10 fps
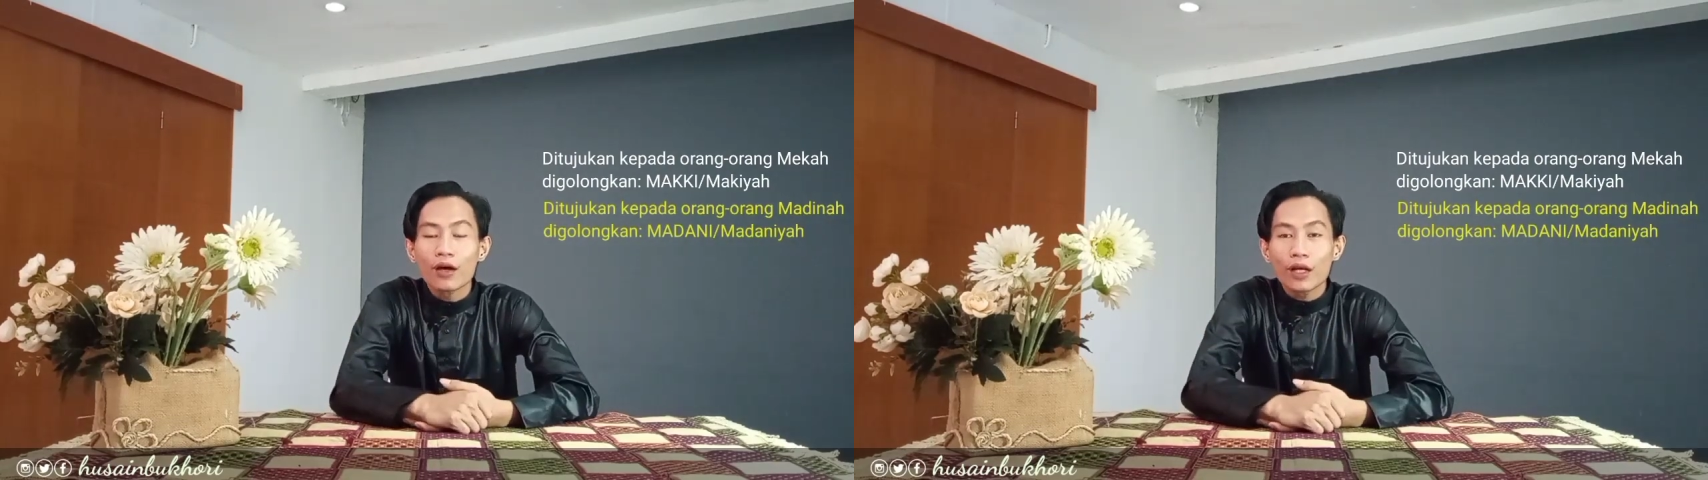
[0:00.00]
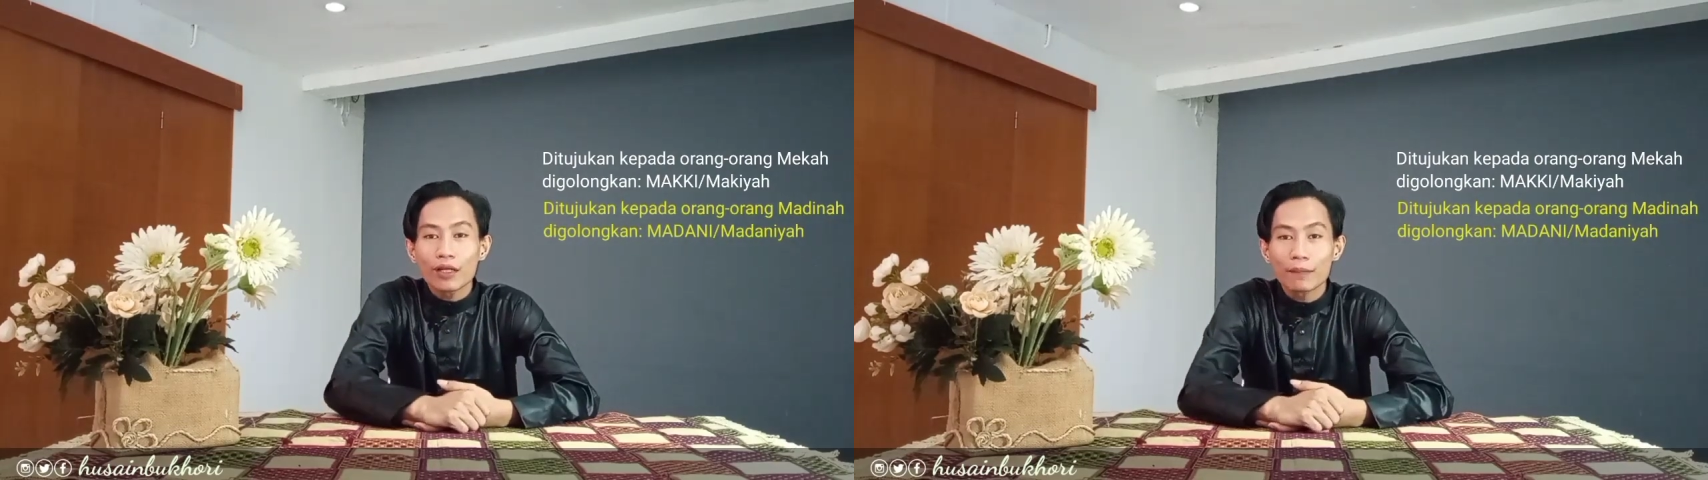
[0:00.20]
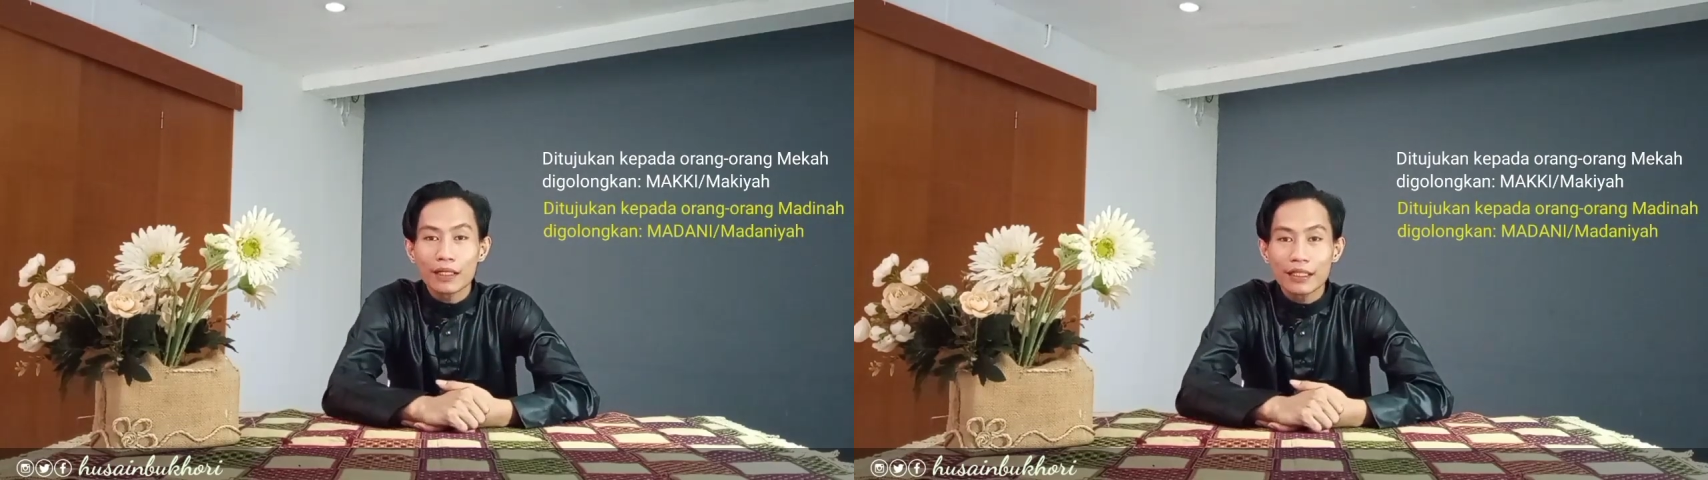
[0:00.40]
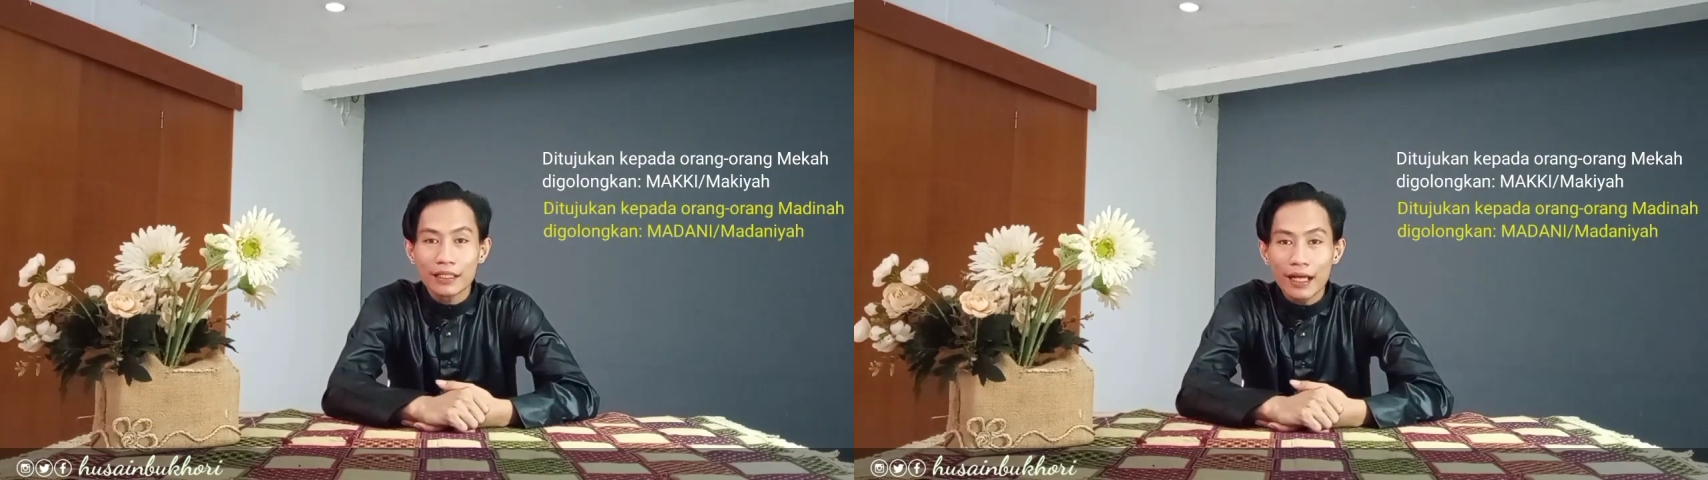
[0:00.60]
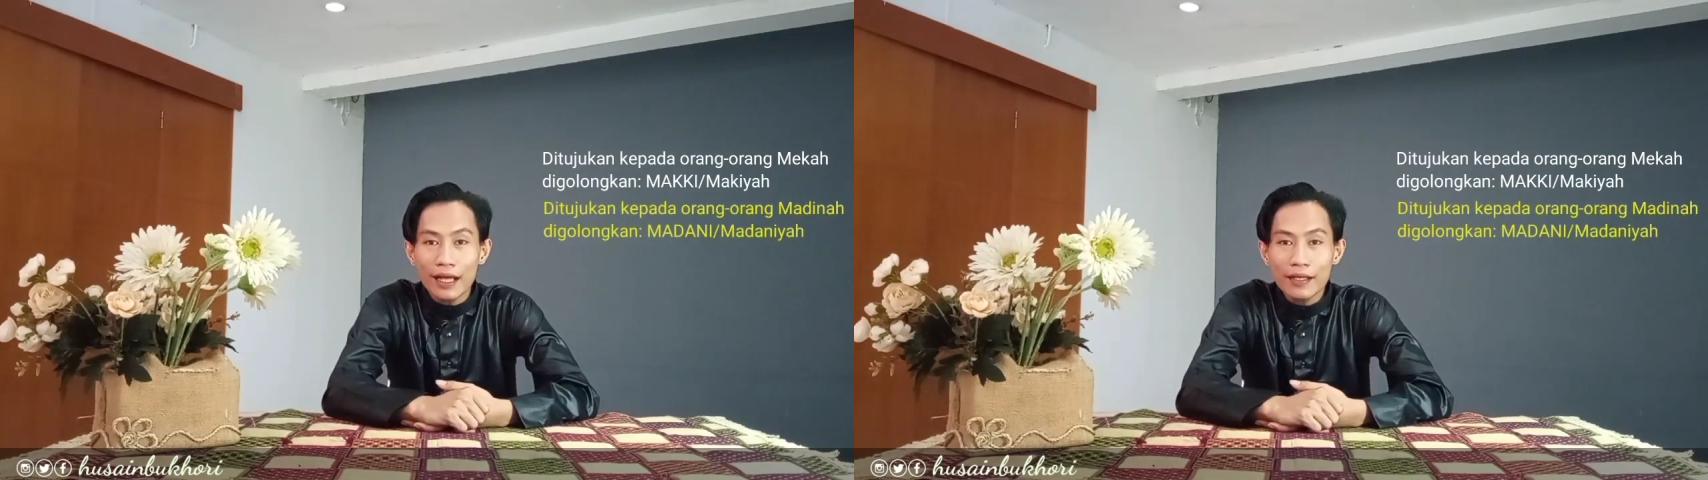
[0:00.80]
orang-orang
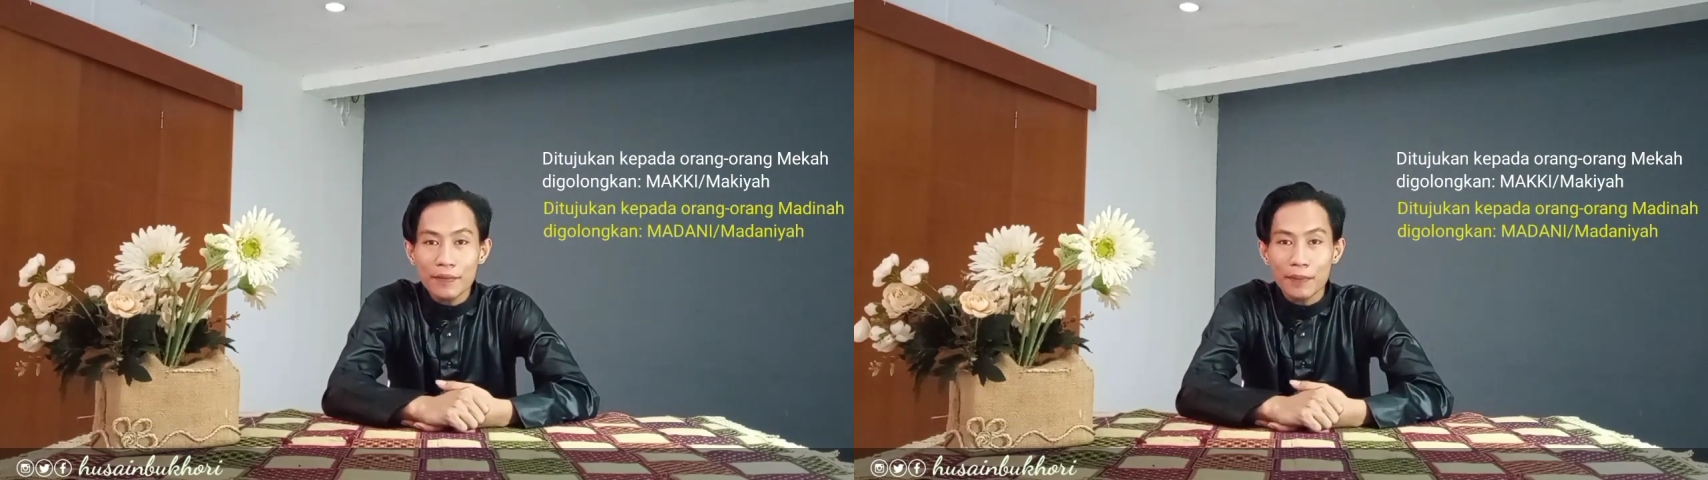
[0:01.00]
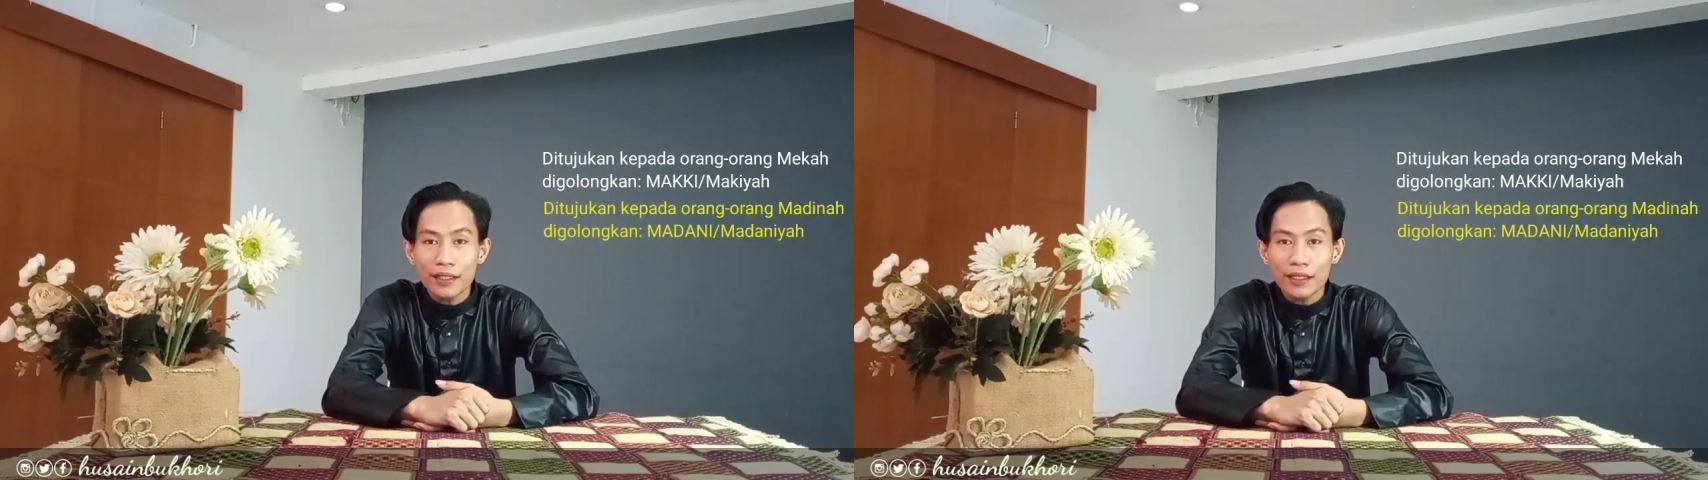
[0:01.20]
Madinah,